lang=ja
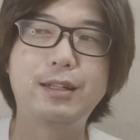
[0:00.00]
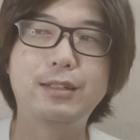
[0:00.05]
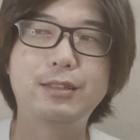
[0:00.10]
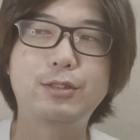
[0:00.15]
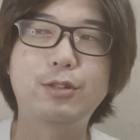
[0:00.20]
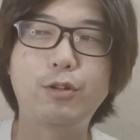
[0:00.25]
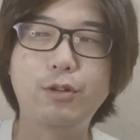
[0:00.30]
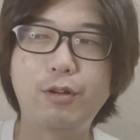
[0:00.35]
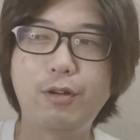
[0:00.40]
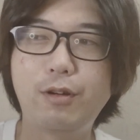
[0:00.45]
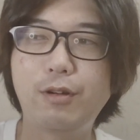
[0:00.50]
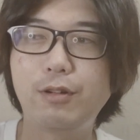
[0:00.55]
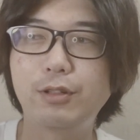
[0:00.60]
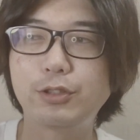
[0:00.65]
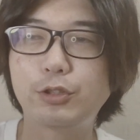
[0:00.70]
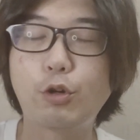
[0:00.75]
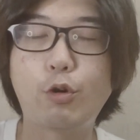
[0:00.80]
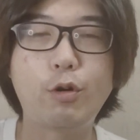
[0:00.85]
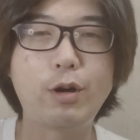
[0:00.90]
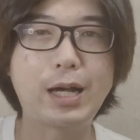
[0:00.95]
その
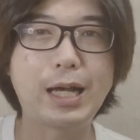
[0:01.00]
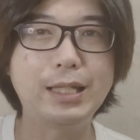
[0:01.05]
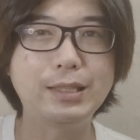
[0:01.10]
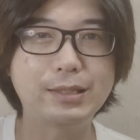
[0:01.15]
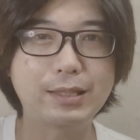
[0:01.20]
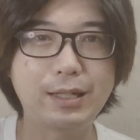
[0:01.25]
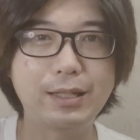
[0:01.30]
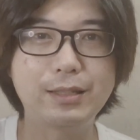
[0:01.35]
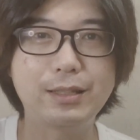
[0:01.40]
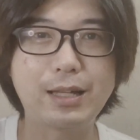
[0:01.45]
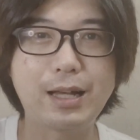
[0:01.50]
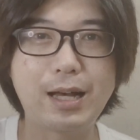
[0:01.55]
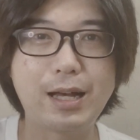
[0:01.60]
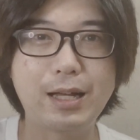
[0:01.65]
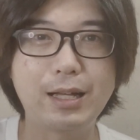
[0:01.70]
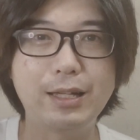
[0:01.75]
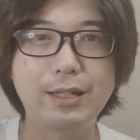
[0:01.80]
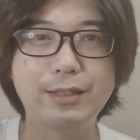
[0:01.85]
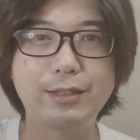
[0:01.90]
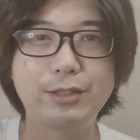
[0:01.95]
紹介され
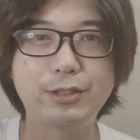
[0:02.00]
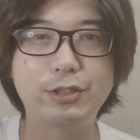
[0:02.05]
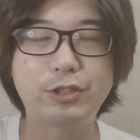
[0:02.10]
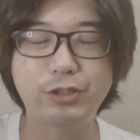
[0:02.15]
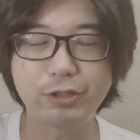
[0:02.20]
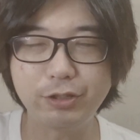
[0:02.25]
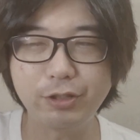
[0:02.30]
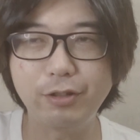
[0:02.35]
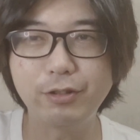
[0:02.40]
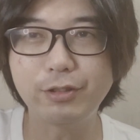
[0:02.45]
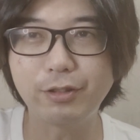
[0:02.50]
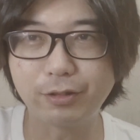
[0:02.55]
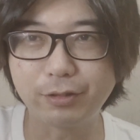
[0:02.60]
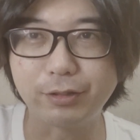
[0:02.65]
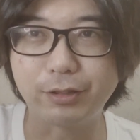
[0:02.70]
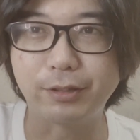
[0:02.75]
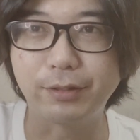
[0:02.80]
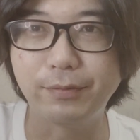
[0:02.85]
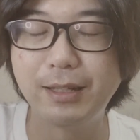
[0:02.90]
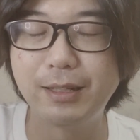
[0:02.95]
たじゅうよんきょ
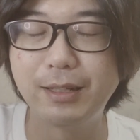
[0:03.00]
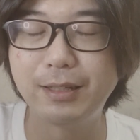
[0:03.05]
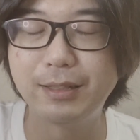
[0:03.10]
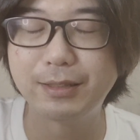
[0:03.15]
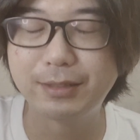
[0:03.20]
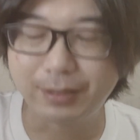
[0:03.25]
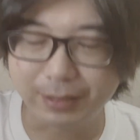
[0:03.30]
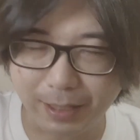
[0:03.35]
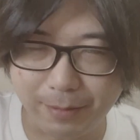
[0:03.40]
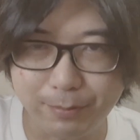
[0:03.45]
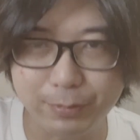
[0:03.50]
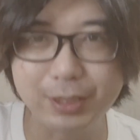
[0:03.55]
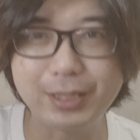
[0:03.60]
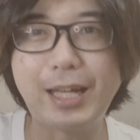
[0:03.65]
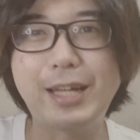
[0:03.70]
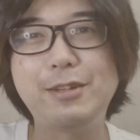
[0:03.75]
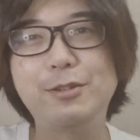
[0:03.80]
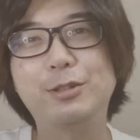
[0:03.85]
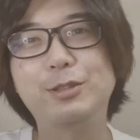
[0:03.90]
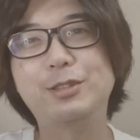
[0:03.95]
く、全部
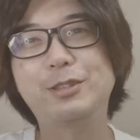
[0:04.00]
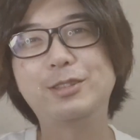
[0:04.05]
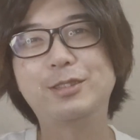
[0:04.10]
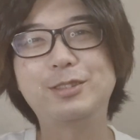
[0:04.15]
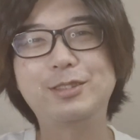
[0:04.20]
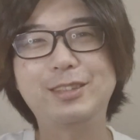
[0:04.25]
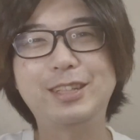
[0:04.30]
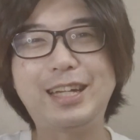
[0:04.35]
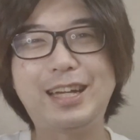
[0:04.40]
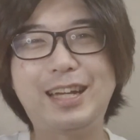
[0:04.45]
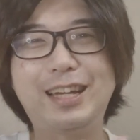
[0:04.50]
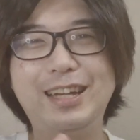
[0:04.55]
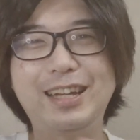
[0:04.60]
採用ということで、あ